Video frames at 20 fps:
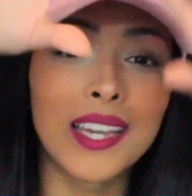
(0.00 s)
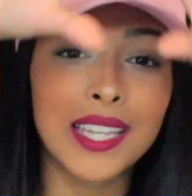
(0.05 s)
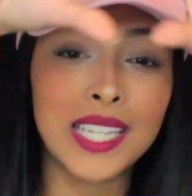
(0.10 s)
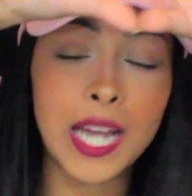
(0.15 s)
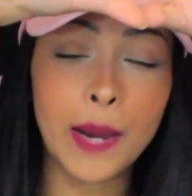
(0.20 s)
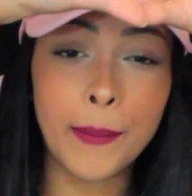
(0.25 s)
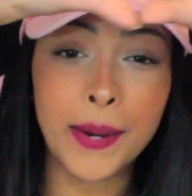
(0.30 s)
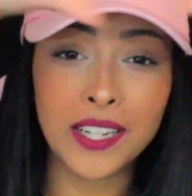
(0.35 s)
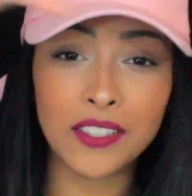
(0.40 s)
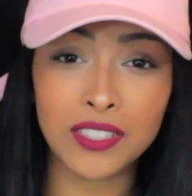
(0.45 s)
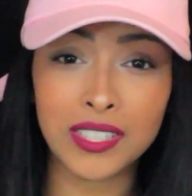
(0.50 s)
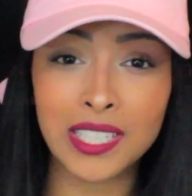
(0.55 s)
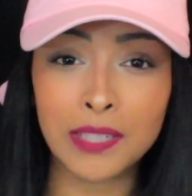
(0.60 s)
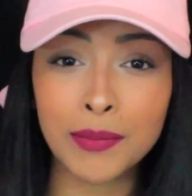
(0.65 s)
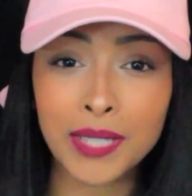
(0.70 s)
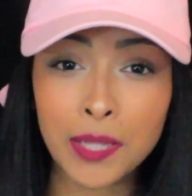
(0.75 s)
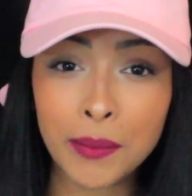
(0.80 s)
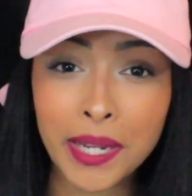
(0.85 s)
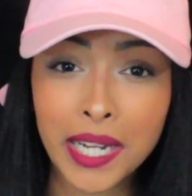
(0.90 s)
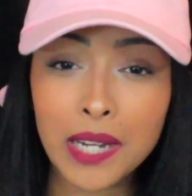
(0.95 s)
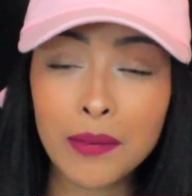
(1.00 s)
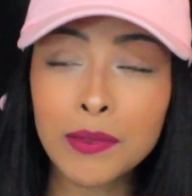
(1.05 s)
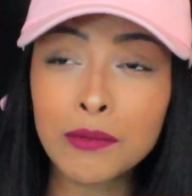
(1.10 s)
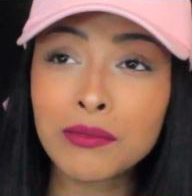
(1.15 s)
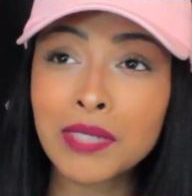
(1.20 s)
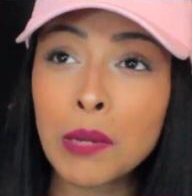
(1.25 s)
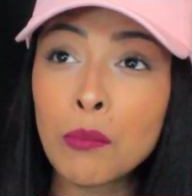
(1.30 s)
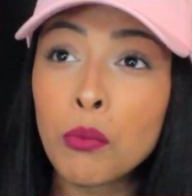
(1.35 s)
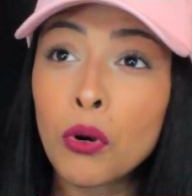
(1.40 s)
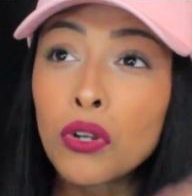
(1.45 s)
e a parte de cima da minha cama
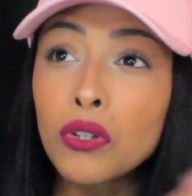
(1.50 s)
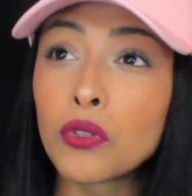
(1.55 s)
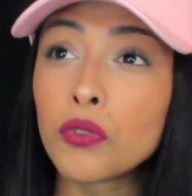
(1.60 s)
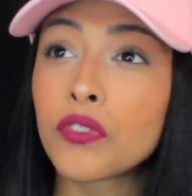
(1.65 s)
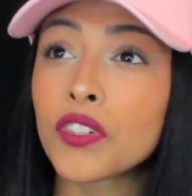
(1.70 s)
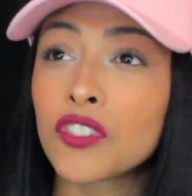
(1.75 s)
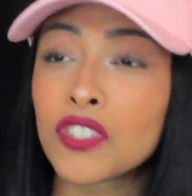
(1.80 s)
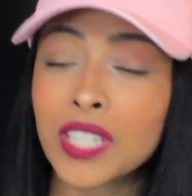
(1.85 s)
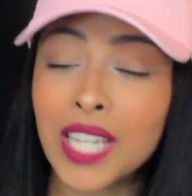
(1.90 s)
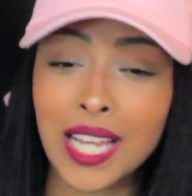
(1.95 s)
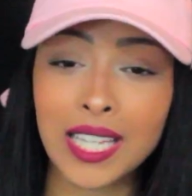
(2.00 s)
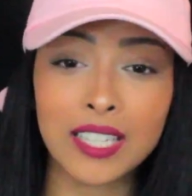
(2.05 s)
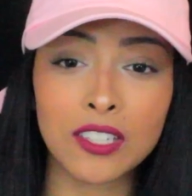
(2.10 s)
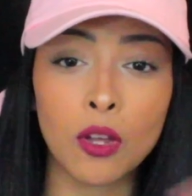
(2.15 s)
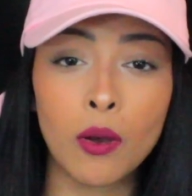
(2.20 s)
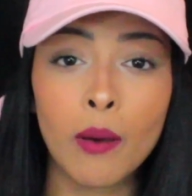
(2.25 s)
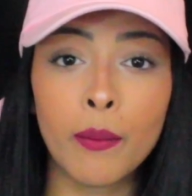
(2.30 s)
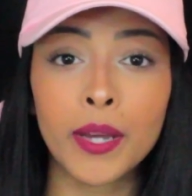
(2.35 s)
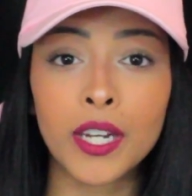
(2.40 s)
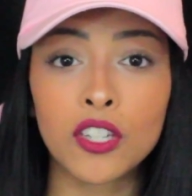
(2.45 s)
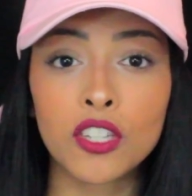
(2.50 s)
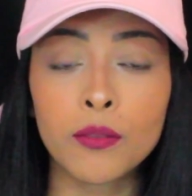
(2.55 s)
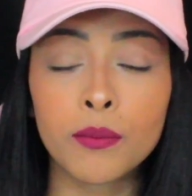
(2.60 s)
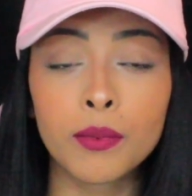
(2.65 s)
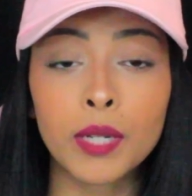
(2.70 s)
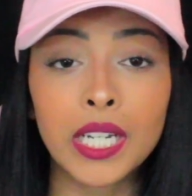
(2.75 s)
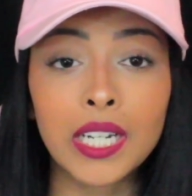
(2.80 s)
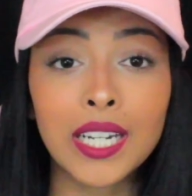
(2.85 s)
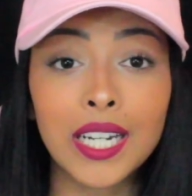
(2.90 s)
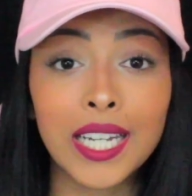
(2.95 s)
não tem bolhufas de nada, é só uma parede
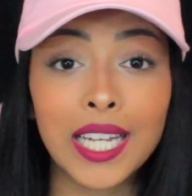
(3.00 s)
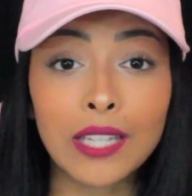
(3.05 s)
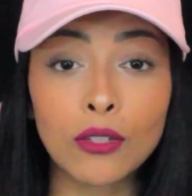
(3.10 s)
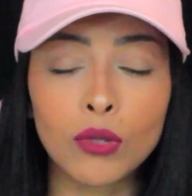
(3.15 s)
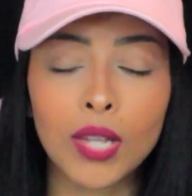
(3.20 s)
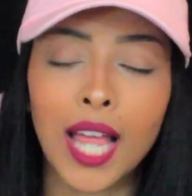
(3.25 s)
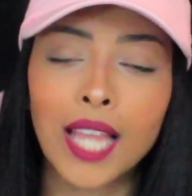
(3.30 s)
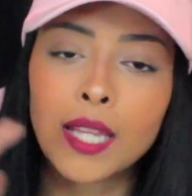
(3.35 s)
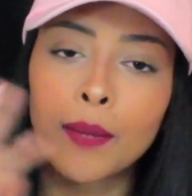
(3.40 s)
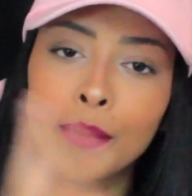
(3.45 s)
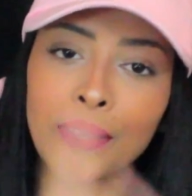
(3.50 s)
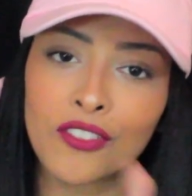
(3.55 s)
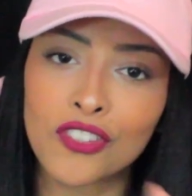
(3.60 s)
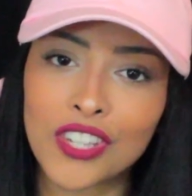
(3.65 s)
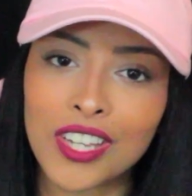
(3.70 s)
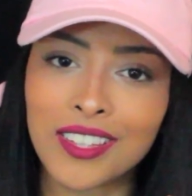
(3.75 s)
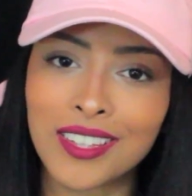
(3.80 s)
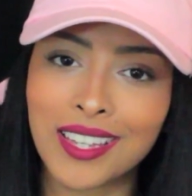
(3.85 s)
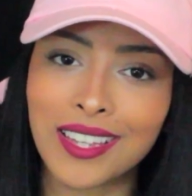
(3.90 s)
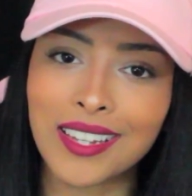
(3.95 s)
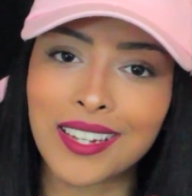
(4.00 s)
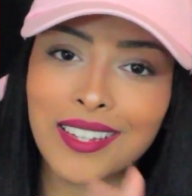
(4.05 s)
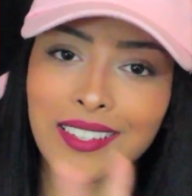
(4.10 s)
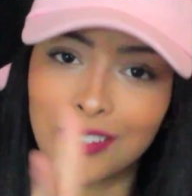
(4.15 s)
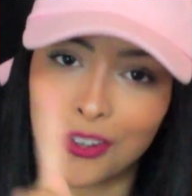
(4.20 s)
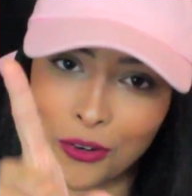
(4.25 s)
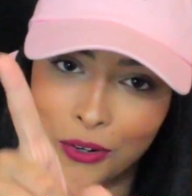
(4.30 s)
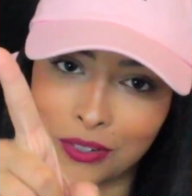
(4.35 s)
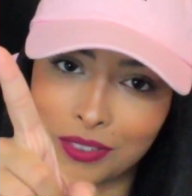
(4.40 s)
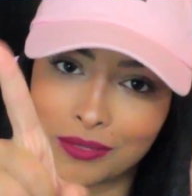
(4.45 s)
branca e é do lado da
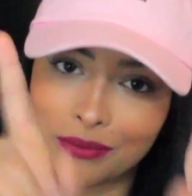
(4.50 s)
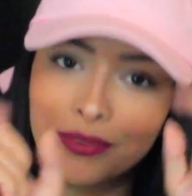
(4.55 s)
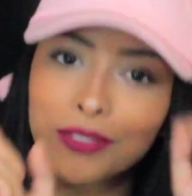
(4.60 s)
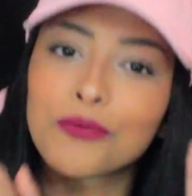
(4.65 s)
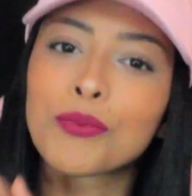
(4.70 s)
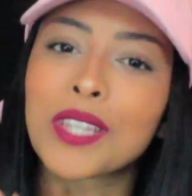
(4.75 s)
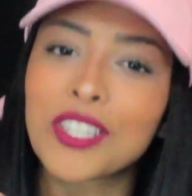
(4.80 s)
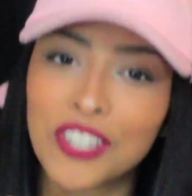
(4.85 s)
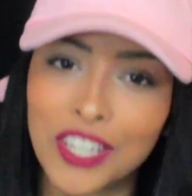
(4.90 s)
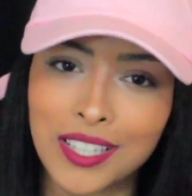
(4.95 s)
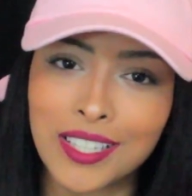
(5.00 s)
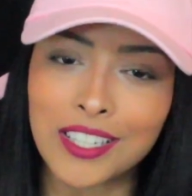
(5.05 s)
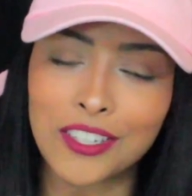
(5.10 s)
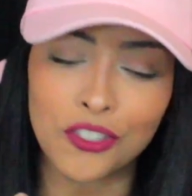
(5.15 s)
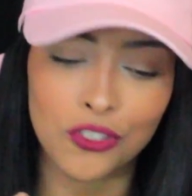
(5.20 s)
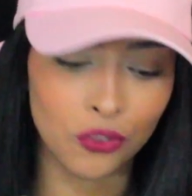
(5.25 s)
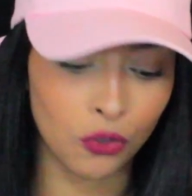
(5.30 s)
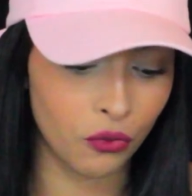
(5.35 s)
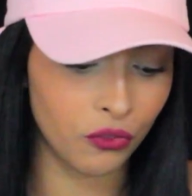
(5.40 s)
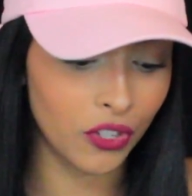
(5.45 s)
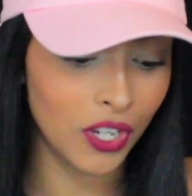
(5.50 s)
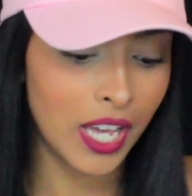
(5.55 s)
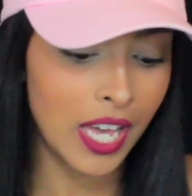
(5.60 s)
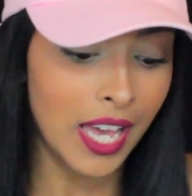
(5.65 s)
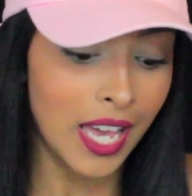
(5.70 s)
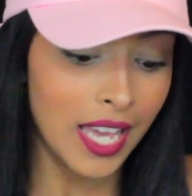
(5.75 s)
penteadeira, ó. Penteadeira de novo.